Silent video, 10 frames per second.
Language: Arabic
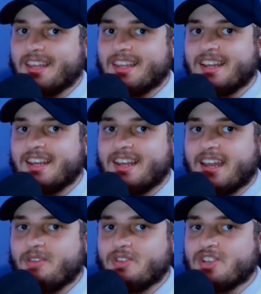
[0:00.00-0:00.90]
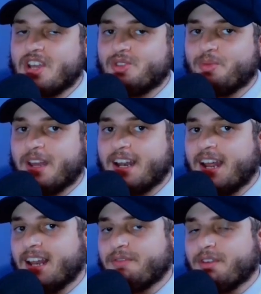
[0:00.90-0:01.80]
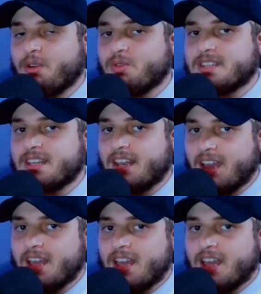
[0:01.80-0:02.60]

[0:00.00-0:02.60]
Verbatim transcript: كذلك الا كانوا كيشاهدوا معنا الحلقه في اول السنه